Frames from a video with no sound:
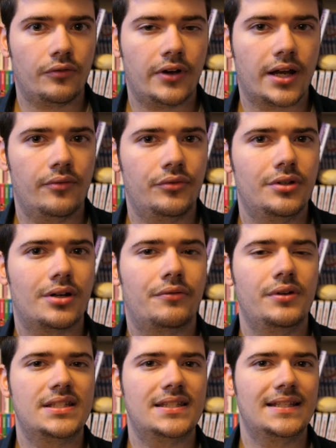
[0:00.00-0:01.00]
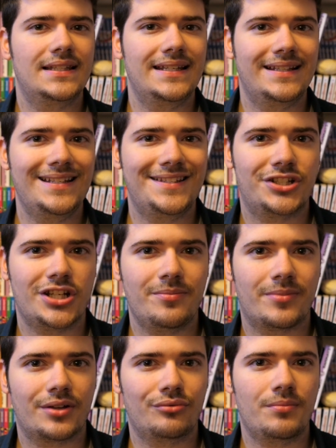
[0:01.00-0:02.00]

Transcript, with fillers: fare il video acquisti di dicembre